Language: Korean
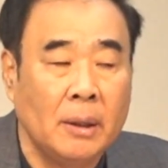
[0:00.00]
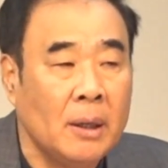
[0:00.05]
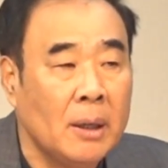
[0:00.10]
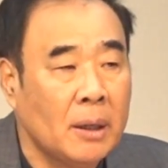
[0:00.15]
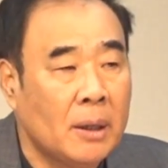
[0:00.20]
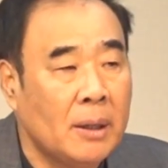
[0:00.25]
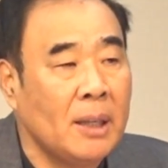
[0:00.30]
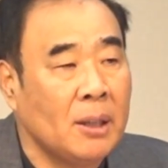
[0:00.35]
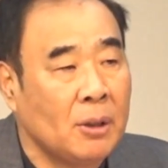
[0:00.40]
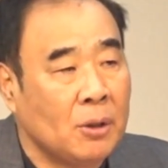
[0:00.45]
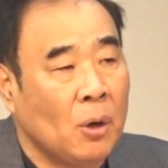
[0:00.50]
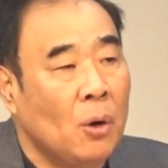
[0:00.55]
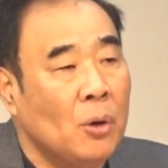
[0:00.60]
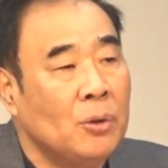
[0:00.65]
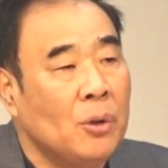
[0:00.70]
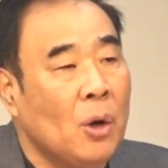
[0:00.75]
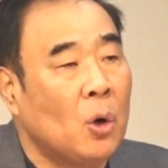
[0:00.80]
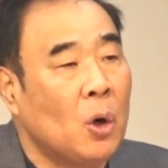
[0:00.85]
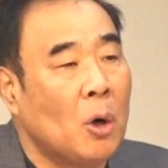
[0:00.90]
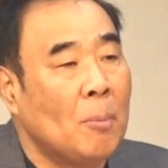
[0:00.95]
그러나
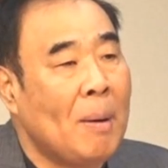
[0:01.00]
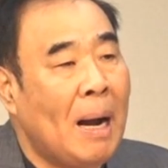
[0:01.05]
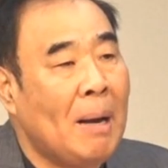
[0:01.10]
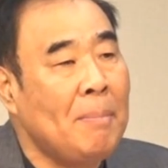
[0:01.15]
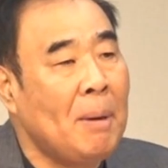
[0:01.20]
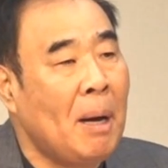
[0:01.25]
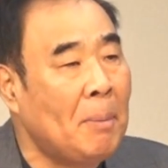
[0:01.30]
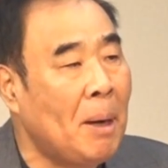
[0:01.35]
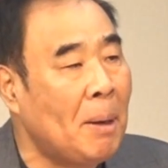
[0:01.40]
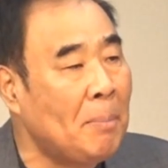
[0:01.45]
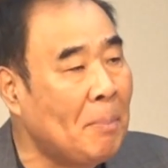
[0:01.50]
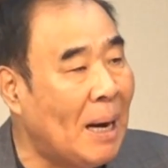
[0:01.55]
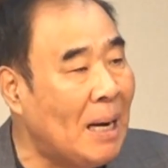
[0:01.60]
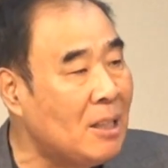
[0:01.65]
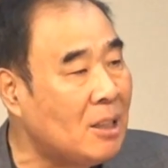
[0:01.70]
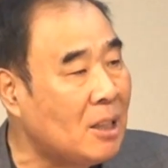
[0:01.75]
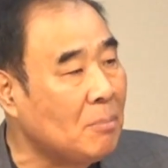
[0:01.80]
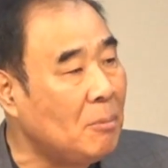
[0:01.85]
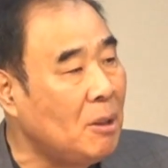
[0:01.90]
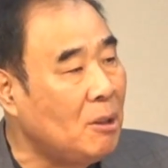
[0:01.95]
성령으로 말미암아
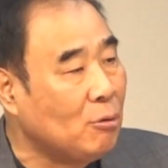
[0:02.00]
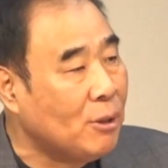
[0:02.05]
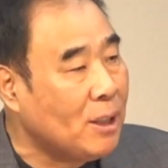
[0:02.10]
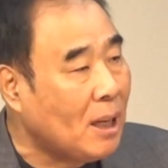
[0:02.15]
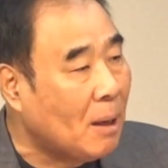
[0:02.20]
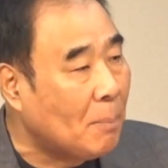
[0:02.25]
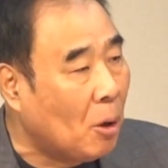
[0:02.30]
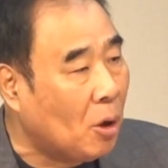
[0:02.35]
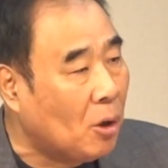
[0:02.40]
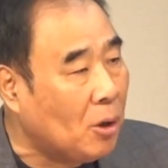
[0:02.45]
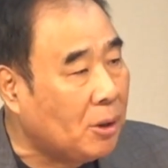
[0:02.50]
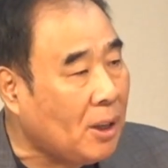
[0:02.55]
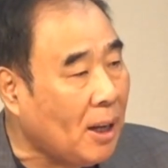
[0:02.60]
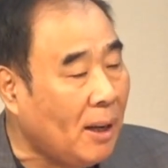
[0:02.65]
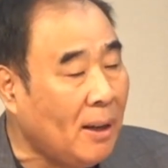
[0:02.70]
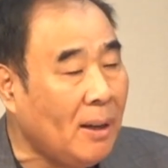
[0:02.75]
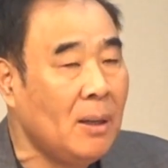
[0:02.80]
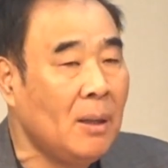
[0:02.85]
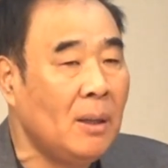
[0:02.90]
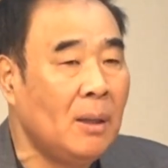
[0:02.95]
말씀을 우리가 먹을
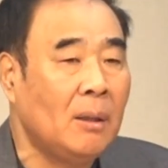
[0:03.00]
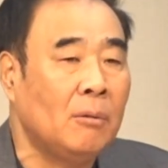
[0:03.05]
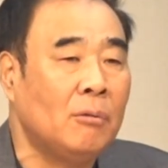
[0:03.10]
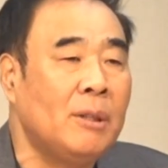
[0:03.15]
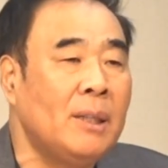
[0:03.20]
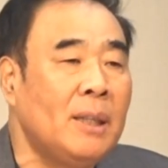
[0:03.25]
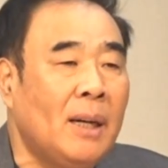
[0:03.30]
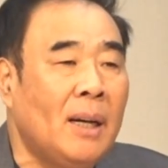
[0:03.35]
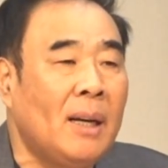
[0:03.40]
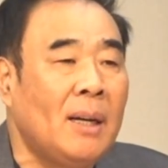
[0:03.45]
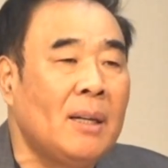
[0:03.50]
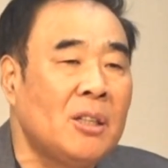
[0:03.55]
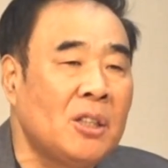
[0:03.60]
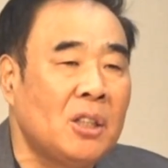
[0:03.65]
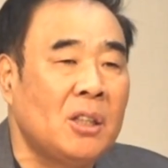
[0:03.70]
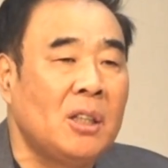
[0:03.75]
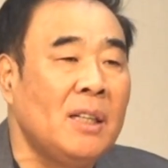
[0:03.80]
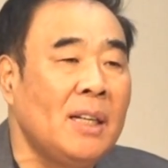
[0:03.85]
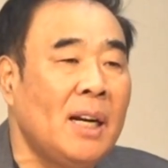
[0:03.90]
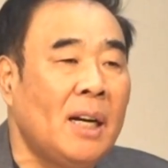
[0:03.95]
때 우리가
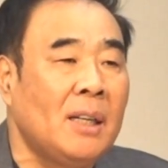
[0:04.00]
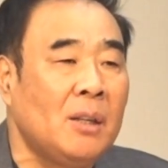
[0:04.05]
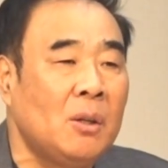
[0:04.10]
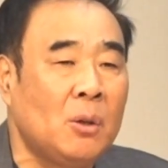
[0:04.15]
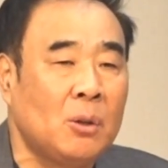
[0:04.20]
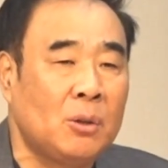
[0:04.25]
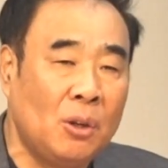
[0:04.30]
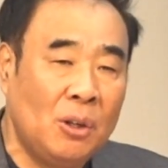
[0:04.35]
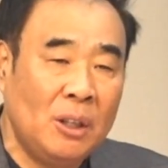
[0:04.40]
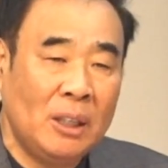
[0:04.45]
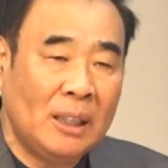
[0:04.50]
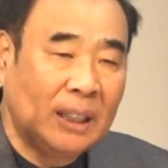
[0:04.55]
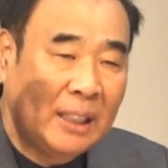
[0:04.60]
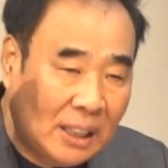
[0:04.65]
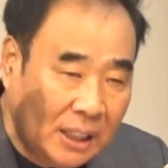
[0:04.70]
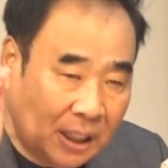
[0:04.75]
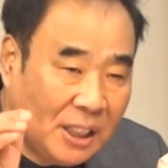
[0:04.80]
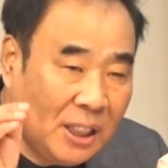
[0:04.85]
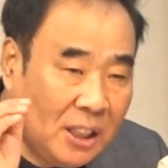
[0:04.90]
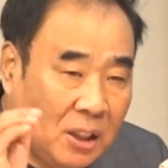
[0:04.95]
신앙인으로서
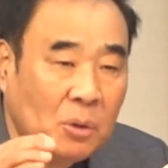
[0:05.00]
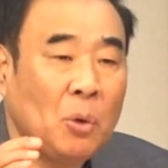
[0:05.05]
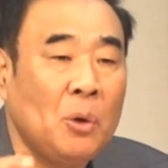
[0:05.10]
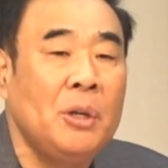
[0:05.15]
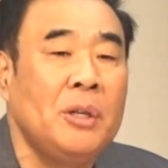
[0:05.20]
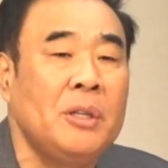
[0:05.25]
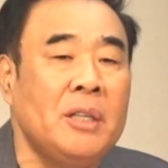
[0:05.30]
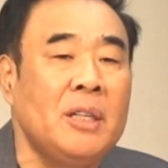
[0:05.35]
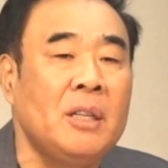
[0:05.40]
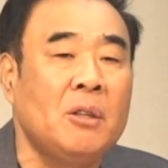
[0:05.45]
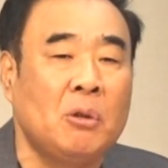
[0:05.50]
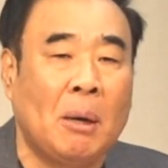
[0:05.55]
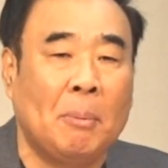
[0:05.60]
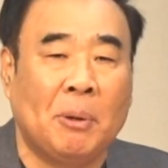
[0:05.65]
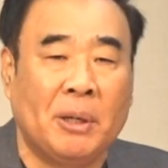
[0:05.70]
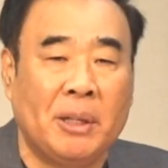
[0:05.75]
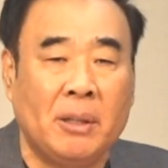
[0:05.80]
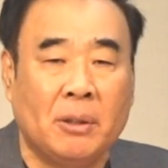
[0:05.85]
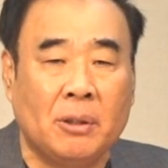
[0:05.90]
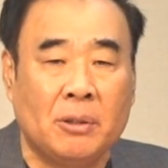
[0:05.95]
그리스도인이 돼
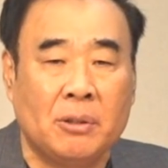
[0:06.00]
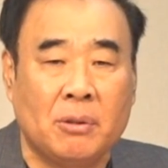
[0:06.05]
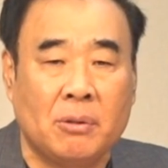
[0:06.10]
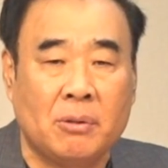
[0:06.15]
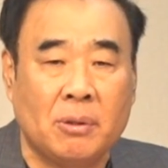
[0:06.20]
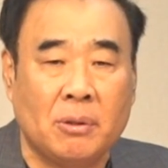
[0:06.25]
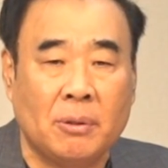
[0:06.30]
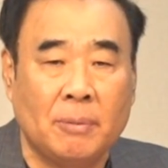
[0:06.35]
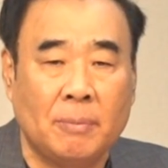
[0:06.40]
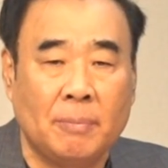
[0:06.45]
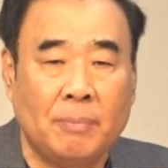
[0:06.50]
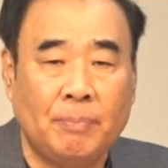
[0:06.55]
버리는 것이죠.